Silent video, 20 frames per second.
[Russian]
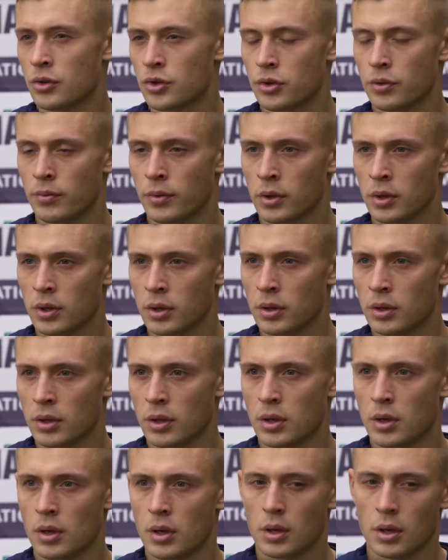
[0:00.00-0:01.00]
на 4.
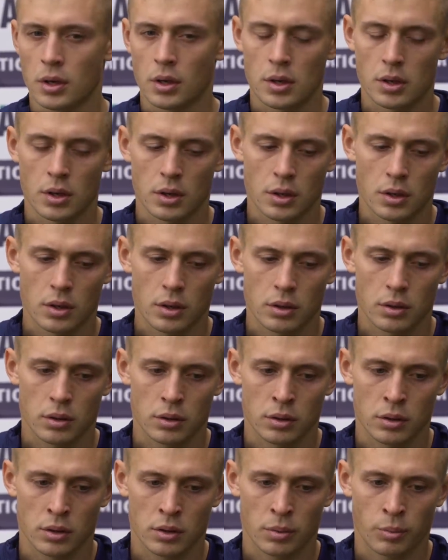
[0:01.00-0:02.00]

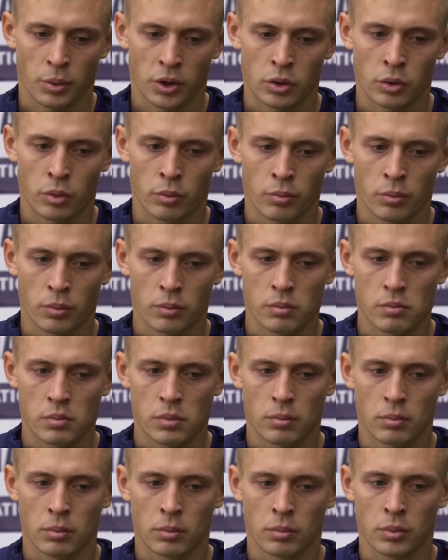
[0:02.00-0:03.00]
И потом
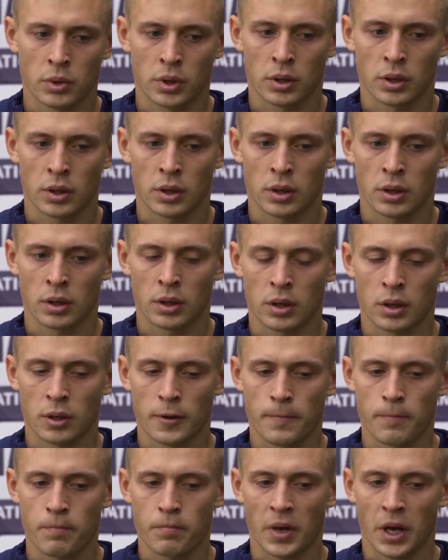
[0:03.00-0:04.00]
было
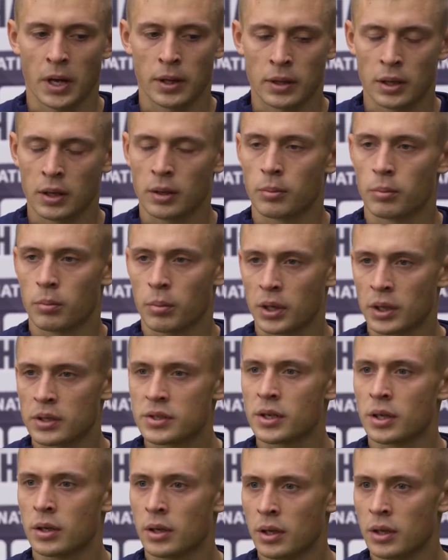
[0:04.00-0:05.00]
одна
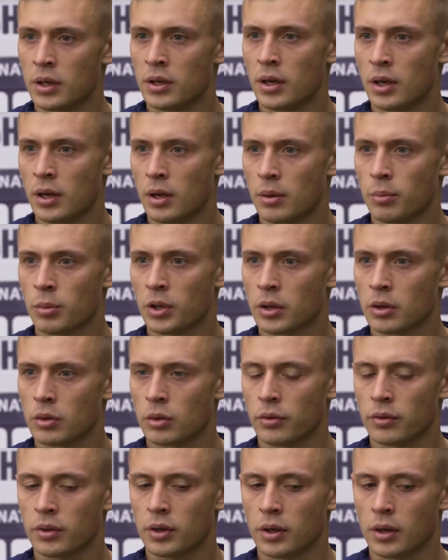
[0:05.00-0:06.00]
полноценная неделя
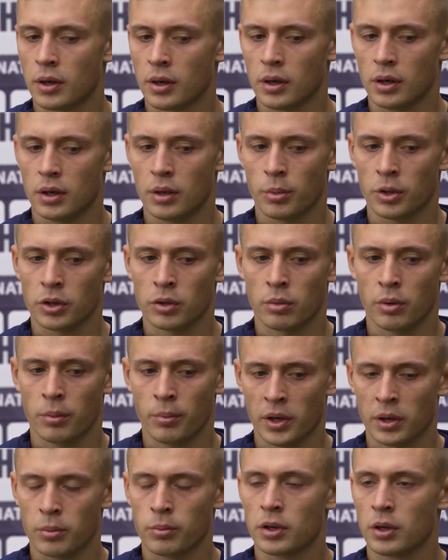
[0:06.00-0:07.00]
подготовки игры, и потом
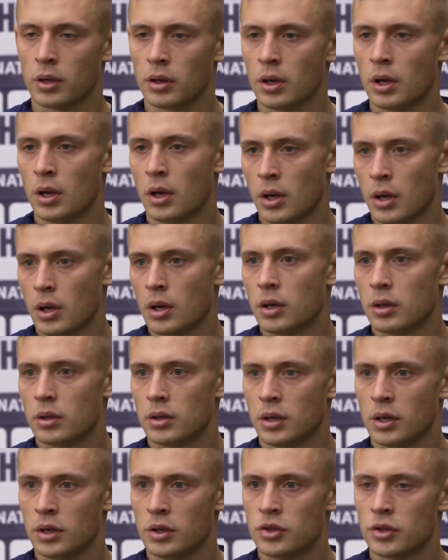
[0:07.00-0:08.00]
опять было
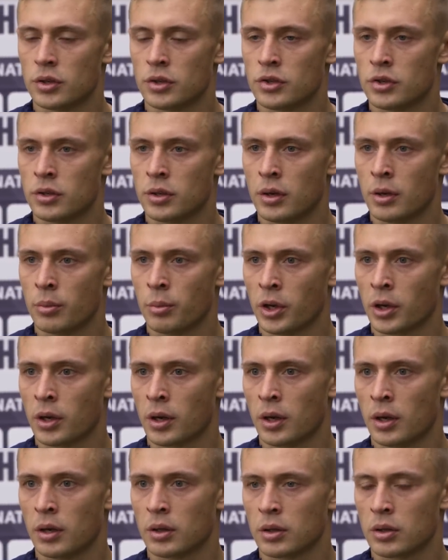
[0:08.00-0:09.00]
3 через 4 мы
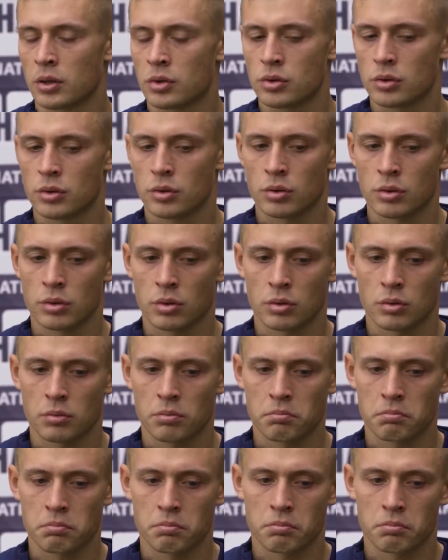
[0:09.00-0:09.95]
играли. Так что